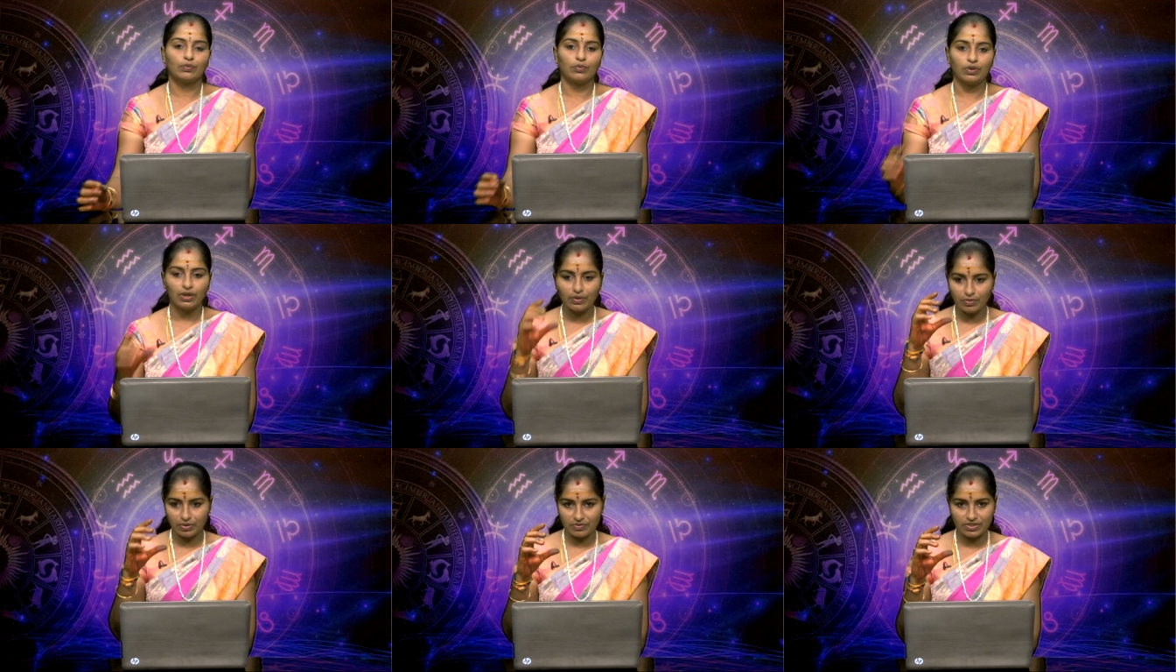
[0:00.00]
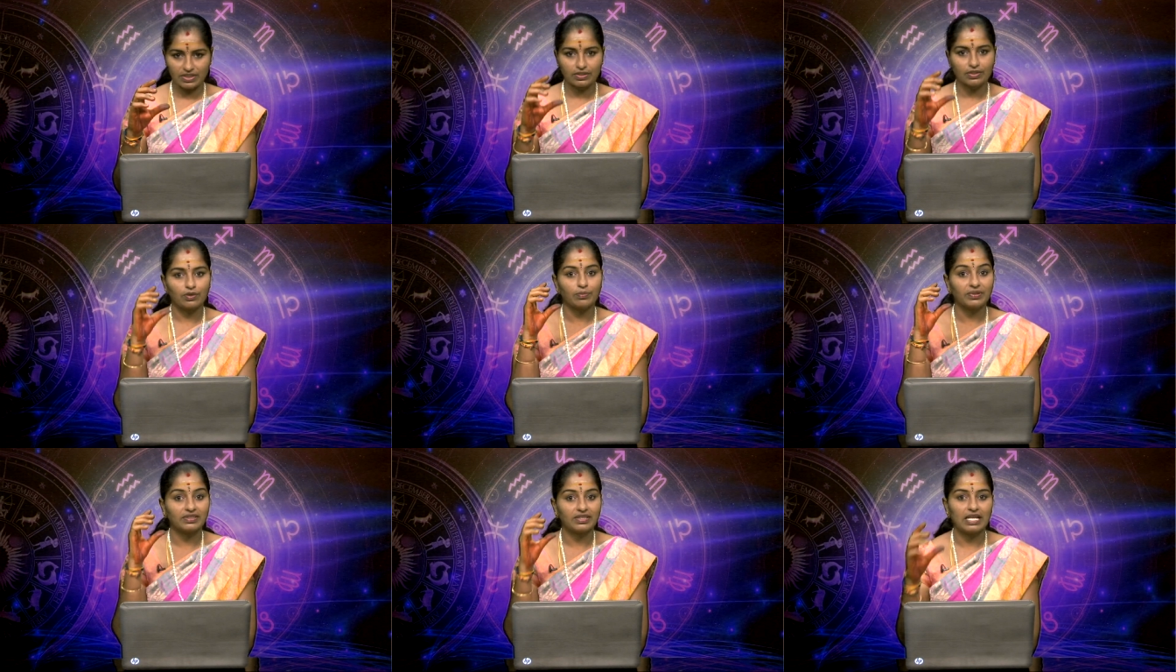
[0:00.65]
ஒரே ஒரு விஷயத்தை
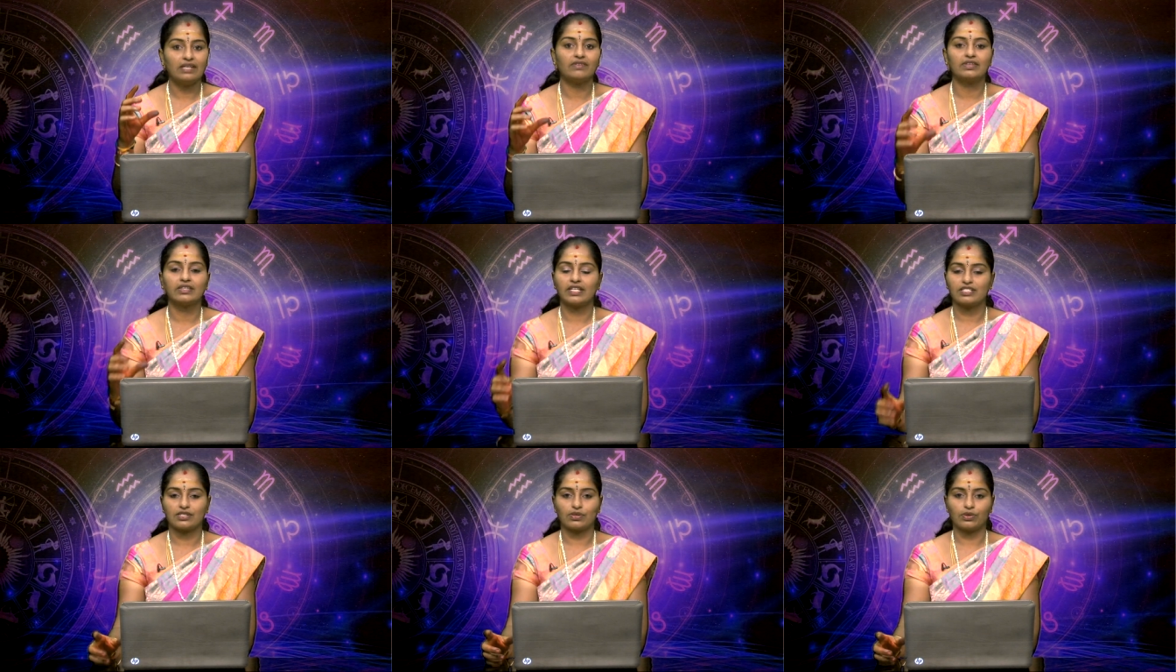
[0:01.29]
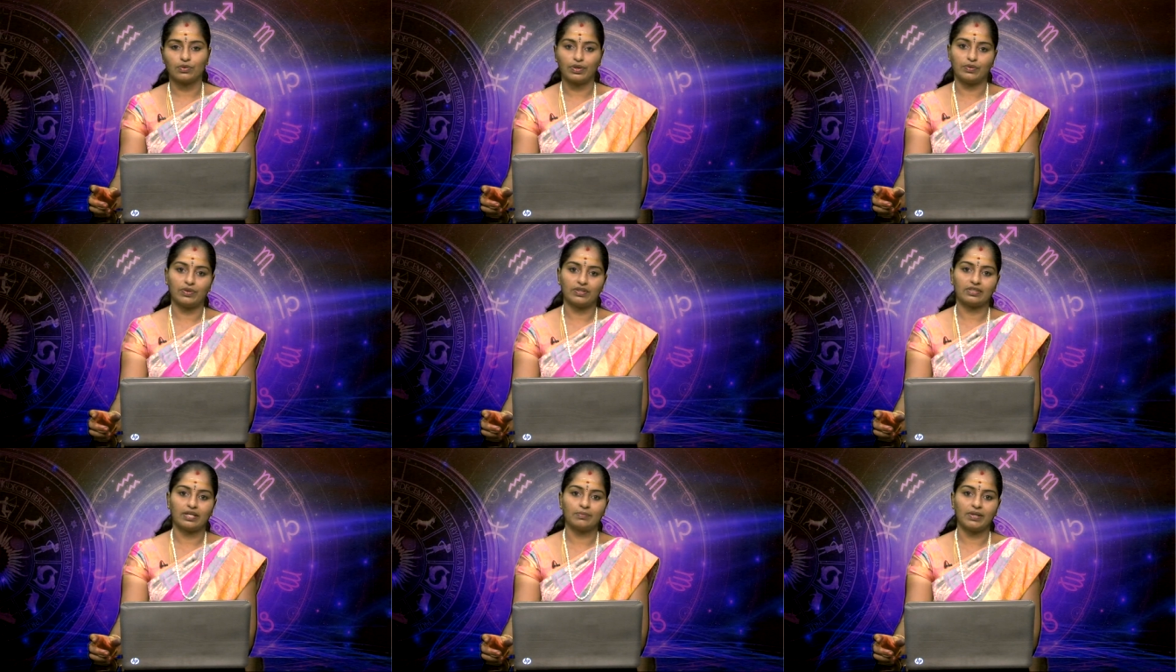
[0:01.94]
ரொம்ப தெளிவாக தெரிஞ்சிக்கக்கூடிய ஒரு
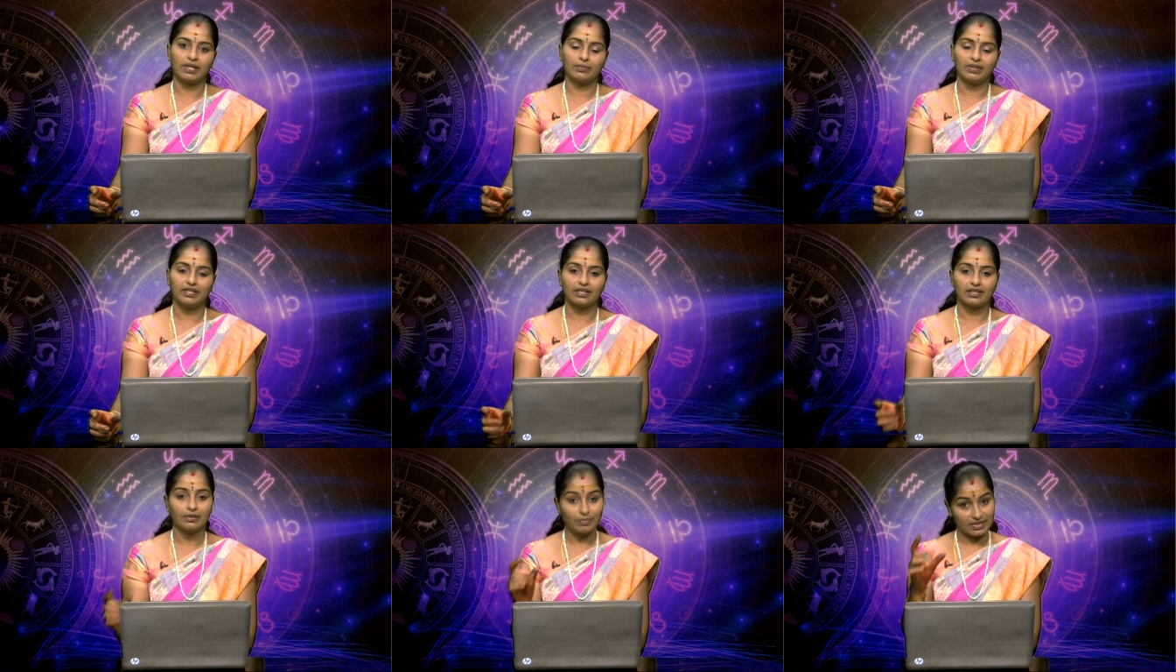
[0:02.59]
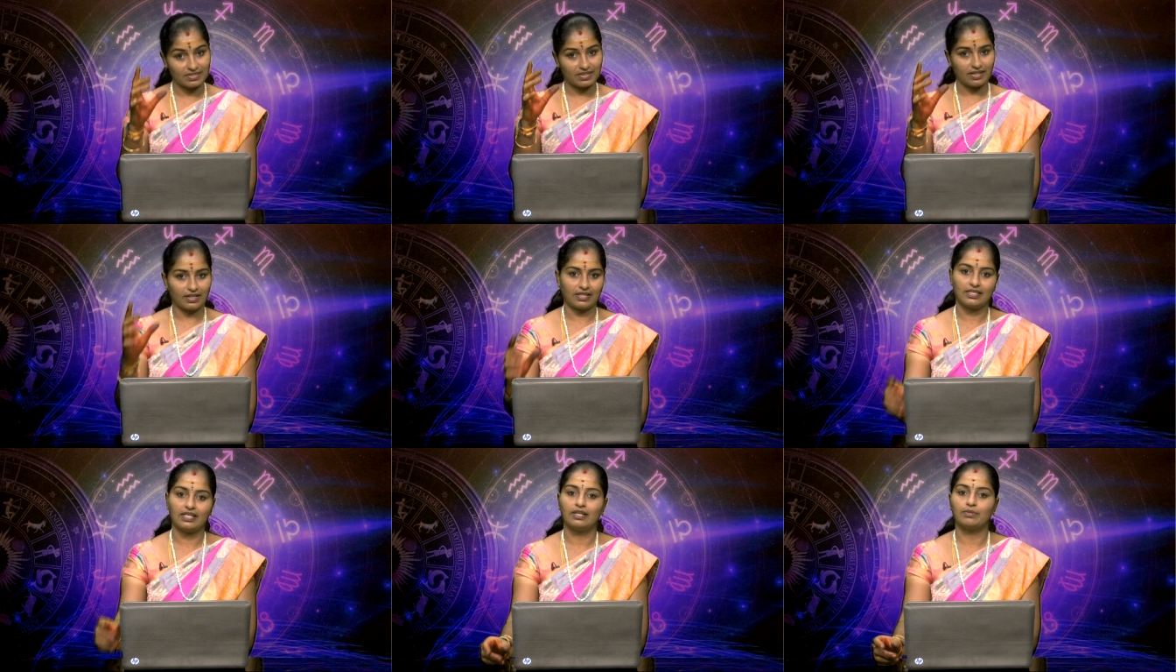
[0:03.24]
தன்மை அப்படின்றது பிரசன்ன
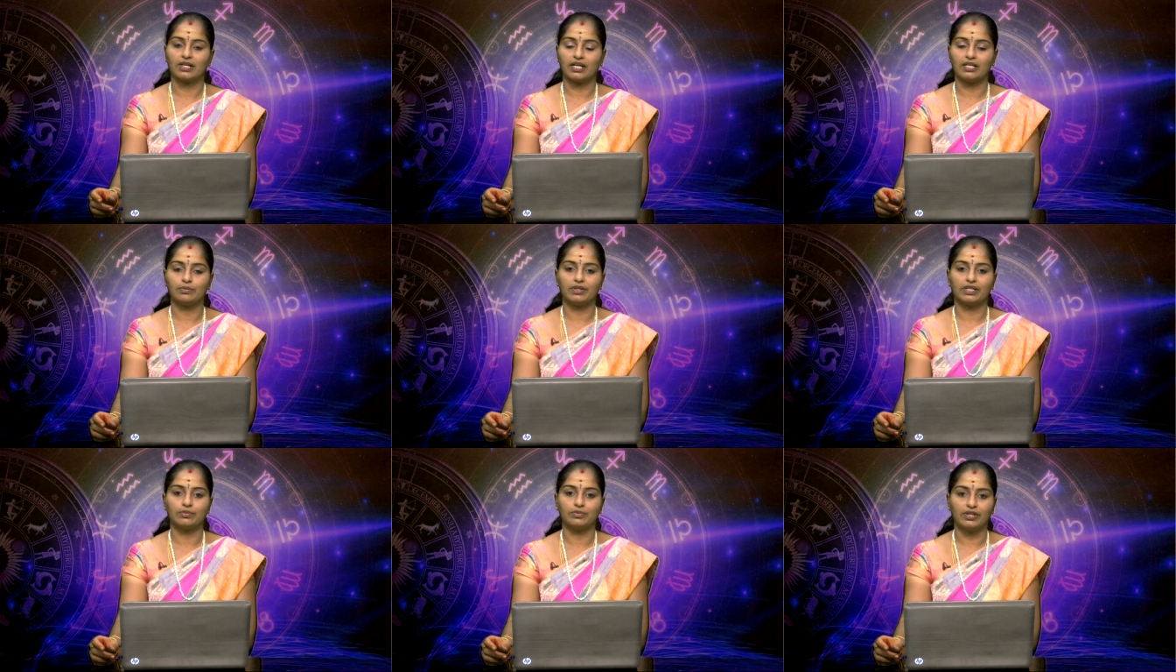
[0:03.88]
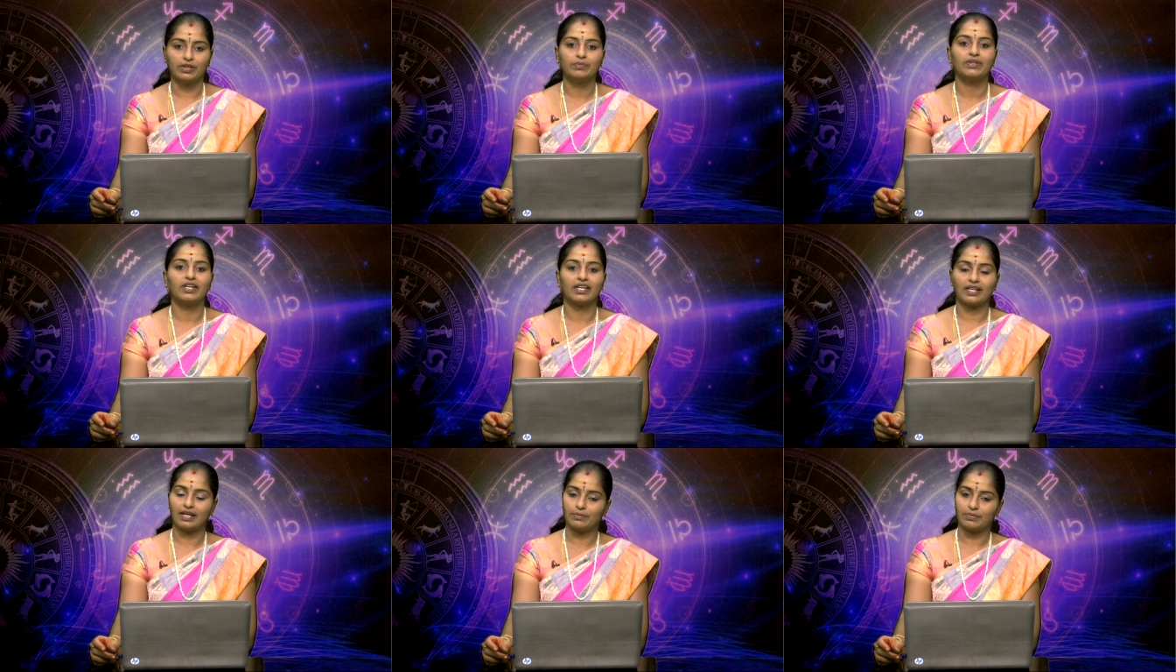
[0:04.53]
ரீதியை நம்ம கண்டுபிடிக்க முடியும்
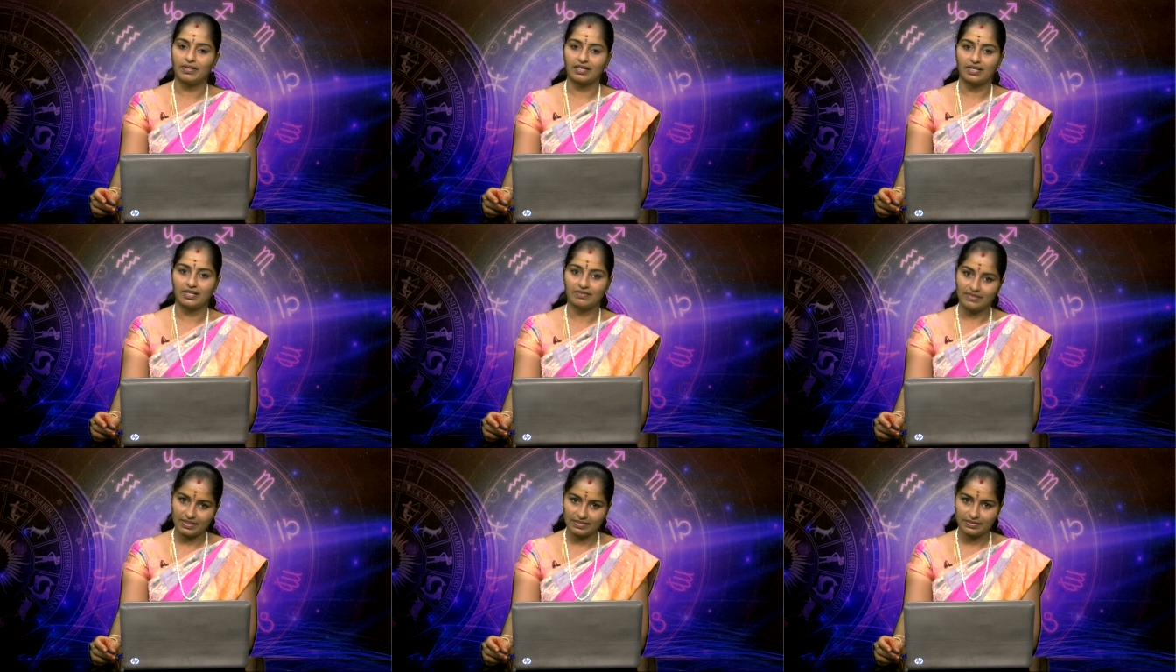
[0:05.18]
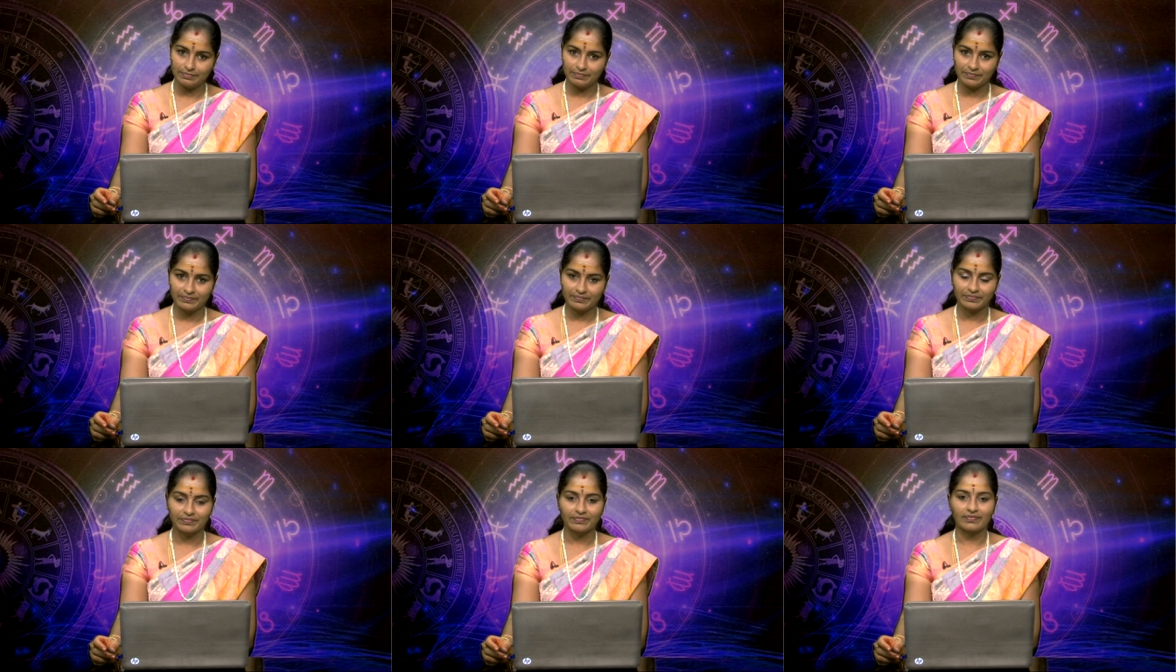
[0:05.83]
நேர் அழைப்பில் இருக்காங்க வணக்கம்
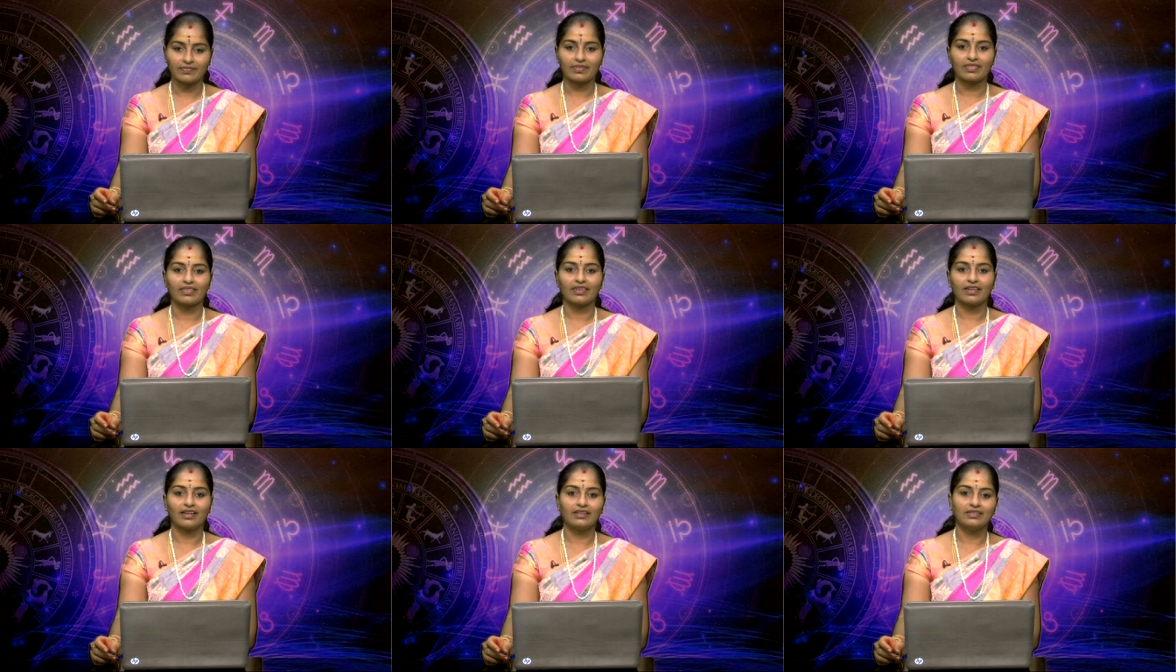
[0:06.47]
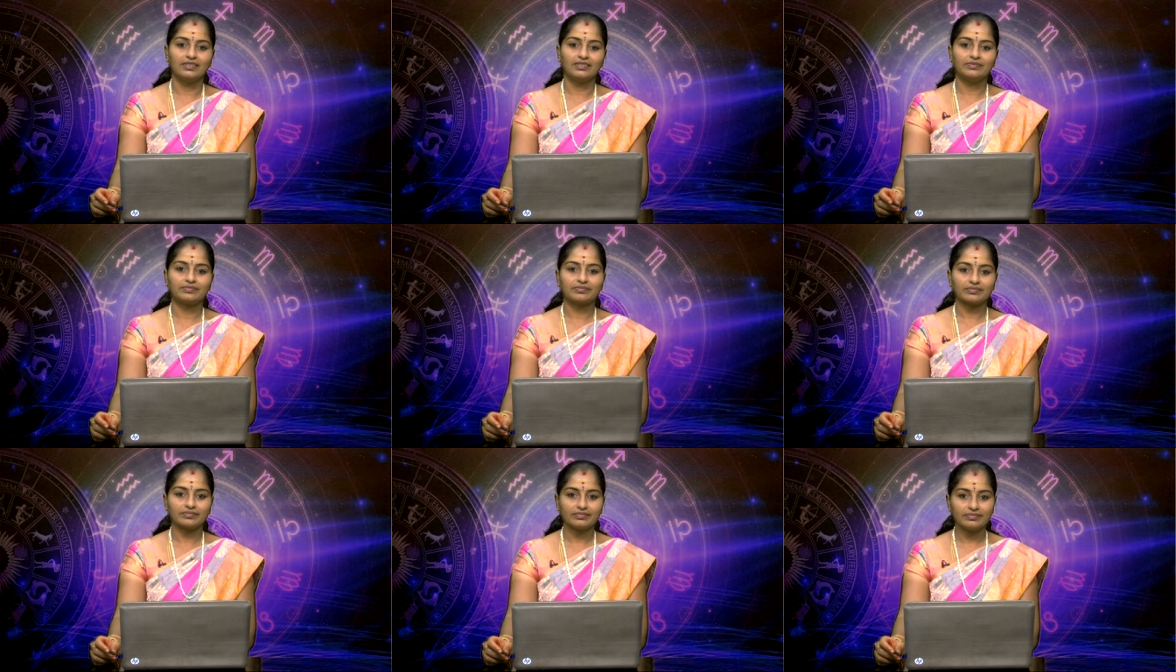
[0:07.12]

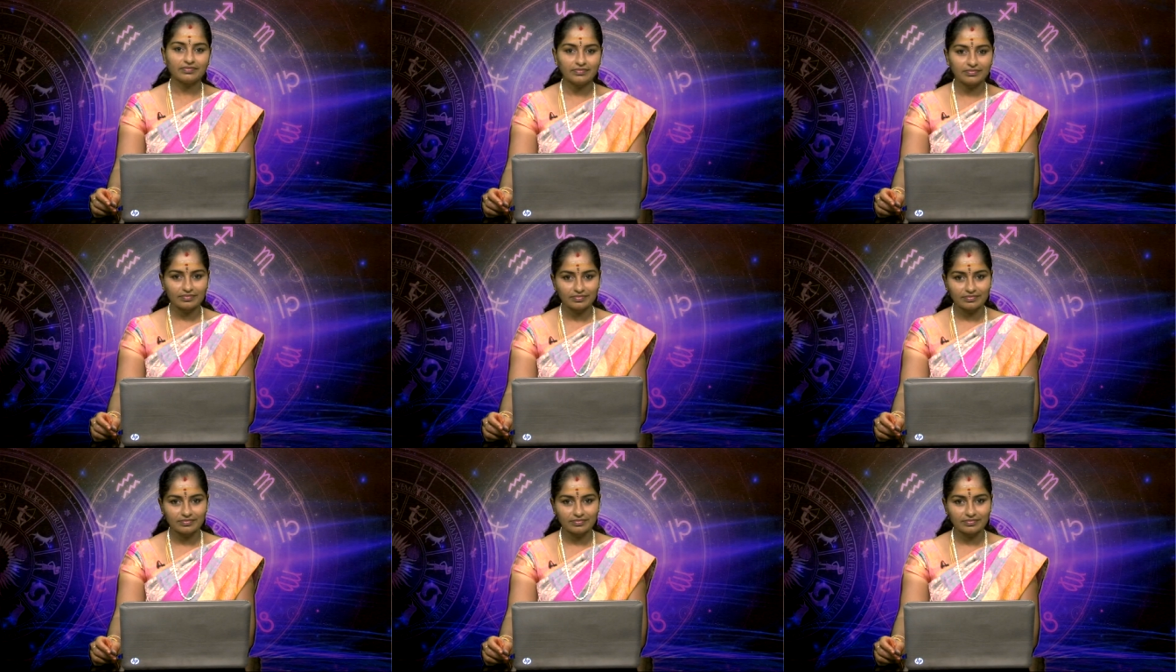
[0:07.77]
வணக்கம் மேடம்